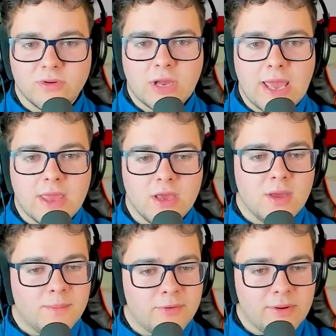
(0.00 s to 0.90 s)
Ok,
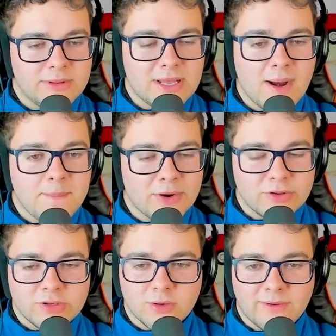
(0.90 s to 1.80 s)
proviamo ad andare al piano
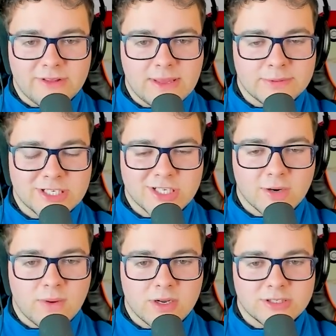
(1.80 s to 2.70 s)
di sopra. Vediamo se c'è
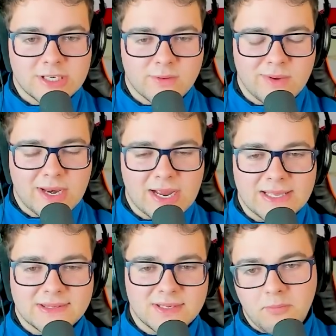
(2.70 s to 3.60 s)
qualcosa qui,
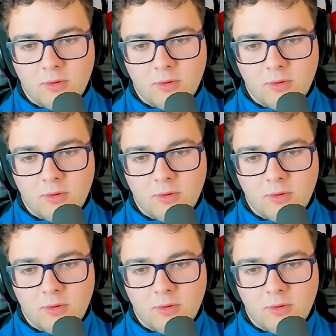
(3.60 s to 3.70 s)
ragazzi.